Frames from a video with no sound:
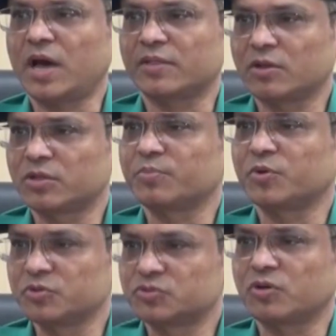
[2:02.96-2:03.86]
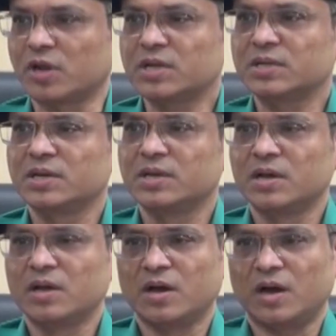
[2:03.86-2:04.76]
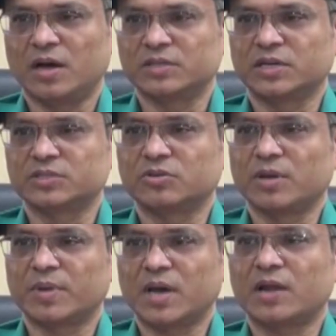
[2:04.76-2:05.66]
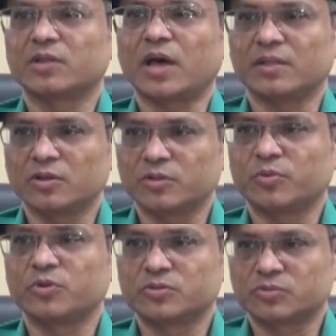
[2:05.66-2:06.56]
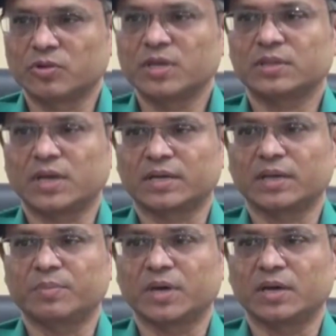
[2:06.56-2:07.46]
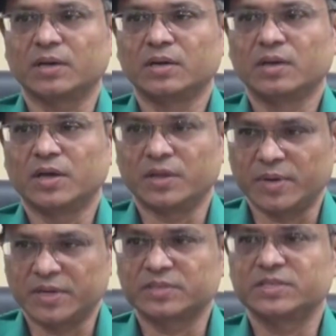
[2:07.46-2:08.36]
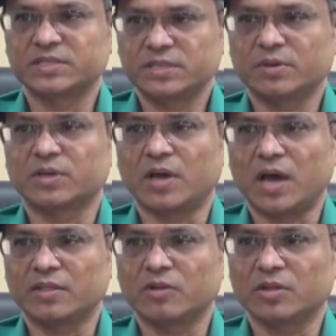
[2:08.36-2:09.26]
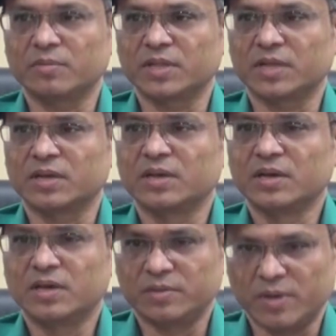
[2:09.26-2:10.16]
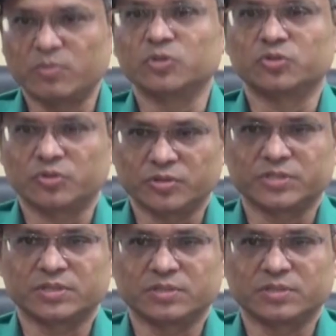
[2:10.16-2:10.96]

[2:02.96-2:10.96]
আদালতে প্রডিউস করার যার জন্য আমরা আদালতে প্রডিউস করে তাকে আমরা রিমান্ড চেয়েছি এবং আদালত আমাদের রিমান্ড মঞ্জুর করেছেন